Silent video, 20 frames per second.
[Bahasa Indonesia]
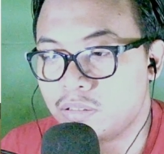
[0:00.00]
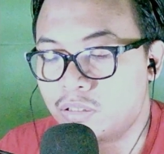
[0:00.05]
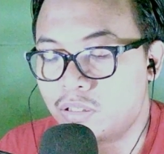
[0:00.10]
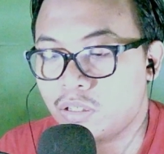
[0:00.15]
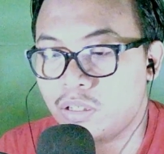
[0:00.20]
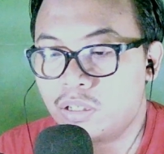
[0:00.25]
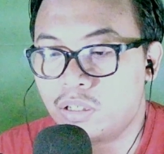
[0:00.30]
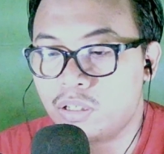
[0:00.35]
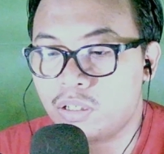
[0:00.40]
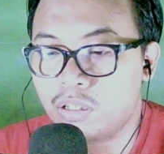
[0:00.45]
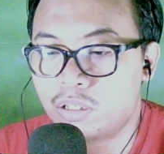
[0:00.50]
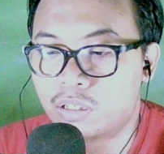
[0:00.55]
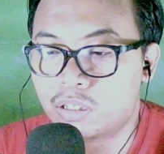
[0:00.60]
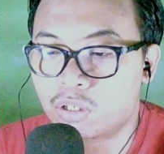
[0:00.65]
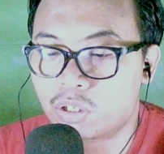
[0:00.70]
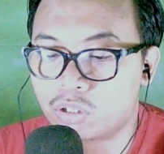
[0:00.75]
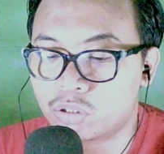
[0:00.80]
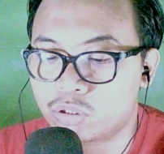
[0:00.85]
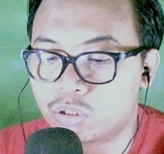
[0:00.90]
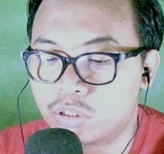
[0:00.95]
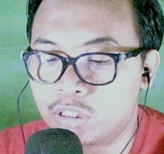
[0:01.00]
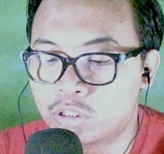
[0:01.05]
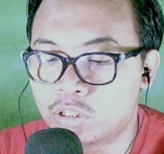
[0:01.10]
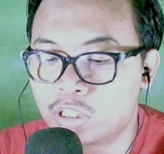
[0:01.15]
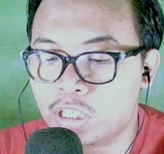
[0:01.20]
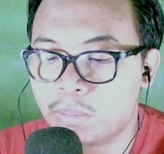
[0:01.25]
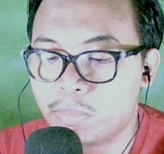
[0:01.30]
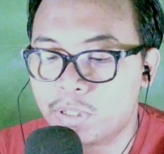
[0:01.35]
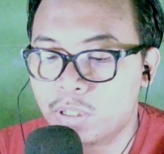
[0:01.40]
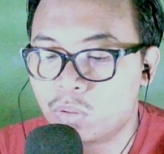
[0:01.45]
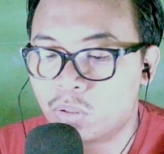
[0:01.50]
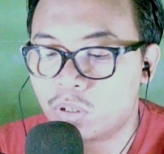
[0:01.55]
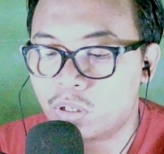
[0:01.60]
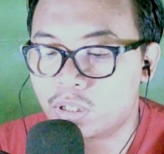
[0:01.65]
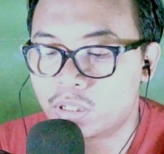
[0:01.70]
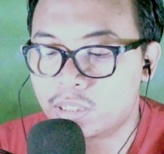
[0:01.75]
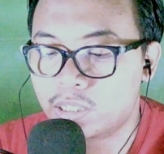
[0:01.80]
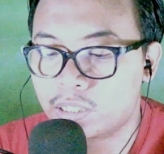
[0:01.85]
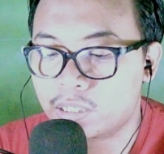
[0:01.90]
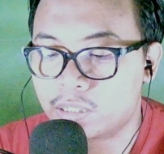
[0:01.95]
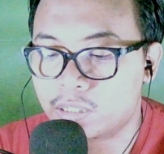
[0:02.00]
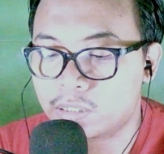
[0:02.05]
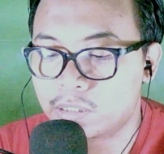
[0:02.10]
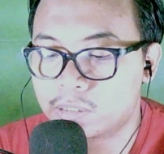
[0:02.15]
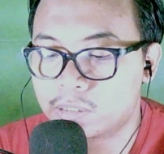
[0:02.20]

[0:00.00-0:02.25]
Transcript: Oh, Koroconya itu namanya Walker.